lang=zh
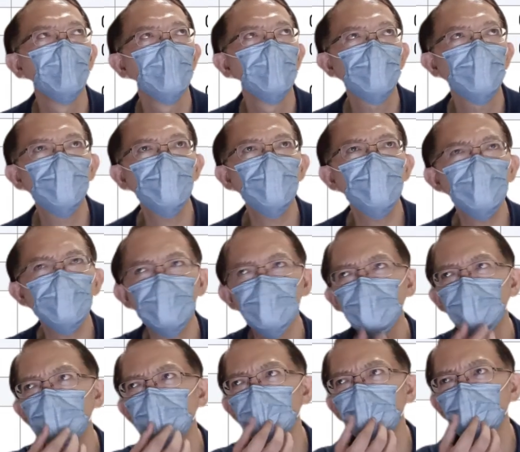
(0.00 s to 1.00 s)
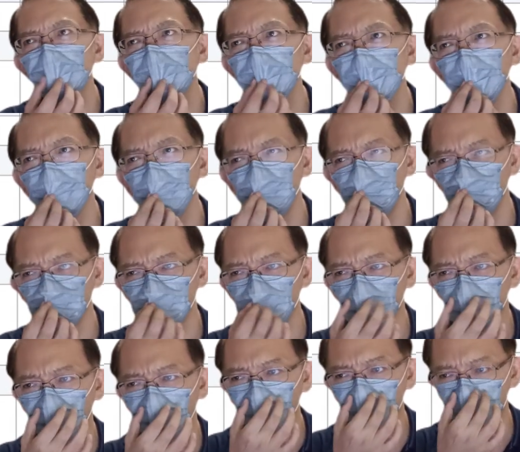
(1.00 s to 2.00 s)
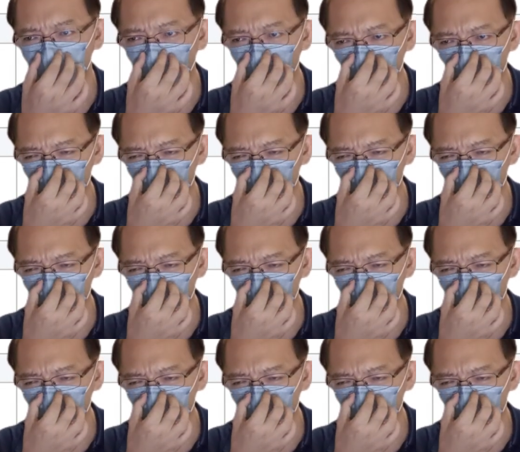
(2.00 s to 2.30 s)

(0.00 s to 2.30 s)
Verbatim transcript: 储蓄险基本上也没有什么保